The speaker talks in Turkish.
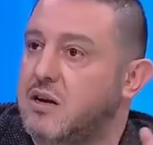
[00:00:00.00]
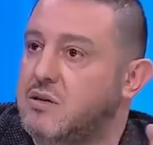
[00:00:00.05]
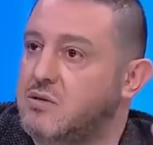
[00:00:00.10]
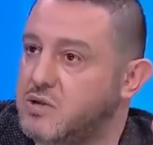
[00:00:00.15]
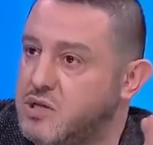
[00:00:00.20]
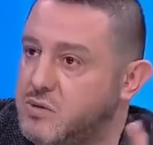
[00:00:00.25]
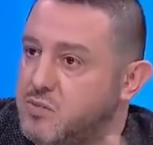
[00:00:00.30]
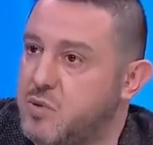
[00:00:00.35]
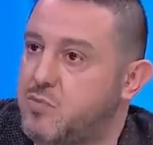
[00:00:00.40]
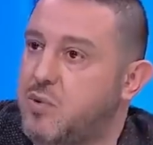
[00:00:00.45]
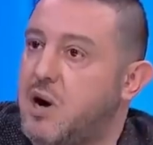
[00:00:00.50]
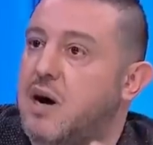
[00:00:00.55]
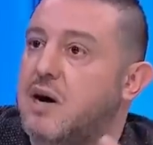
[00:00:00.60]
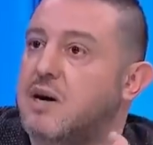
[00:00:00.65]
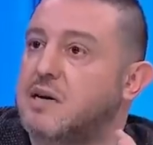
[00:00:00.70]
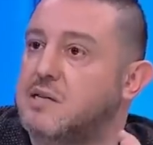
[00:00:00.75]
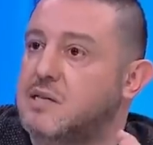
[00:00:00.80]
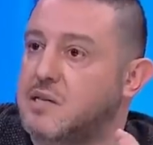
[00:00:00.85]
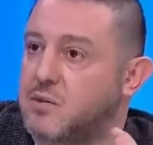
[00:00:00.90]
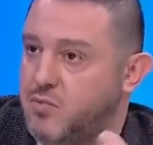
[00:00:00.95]
Yedi. Şimdi
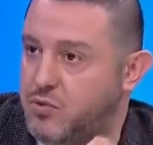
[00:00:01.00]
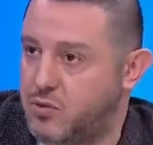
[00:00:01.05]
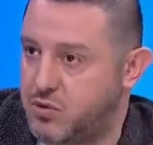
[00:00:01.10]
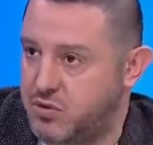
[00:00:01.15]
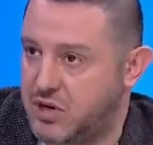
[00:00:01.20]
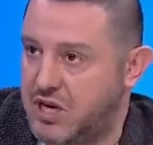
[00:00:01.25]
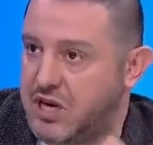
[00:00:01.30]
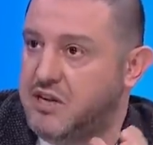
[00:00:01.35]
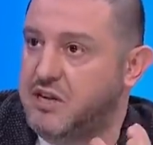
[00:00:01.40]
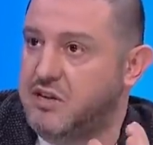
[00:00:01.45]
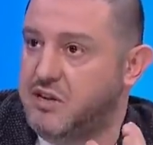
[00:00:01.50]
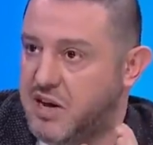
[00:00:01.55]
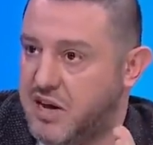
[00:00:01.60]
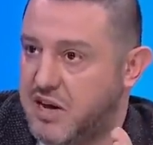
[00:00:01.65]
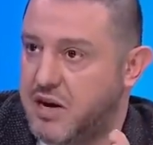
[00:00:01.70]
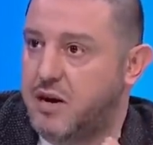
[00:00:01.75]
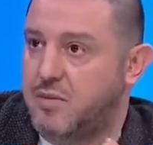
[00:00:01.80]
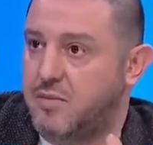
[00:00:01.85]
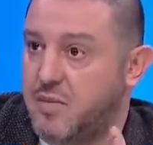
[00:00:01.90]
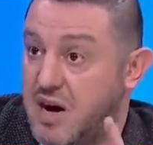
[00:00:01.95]
Paris yapıyor 7
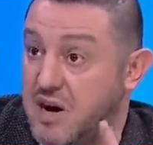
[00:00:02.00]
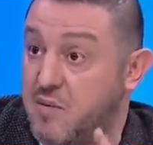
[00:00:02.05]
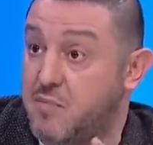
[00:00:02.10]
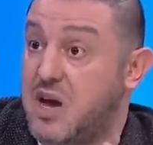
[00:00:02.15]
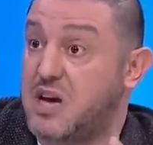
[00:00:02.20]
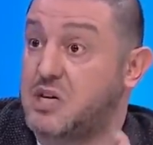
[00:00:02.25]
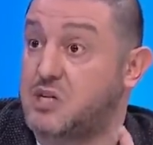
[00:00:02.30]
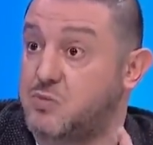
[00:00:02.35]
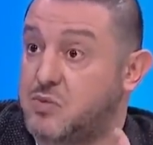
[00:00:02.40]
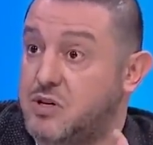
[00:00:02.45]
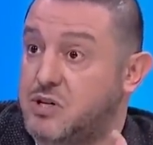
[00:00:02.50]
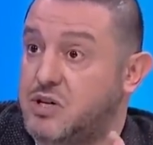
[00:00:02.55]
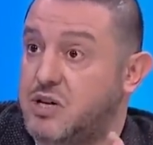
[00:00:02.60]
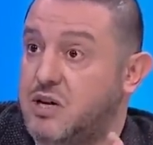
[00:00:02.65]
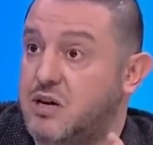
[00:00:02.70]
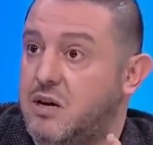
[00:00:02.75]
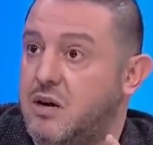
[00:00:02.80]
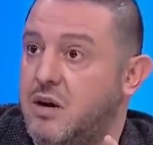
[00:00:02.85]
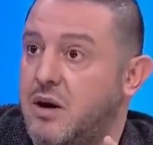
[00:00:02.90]
tane. Bak peş peşe.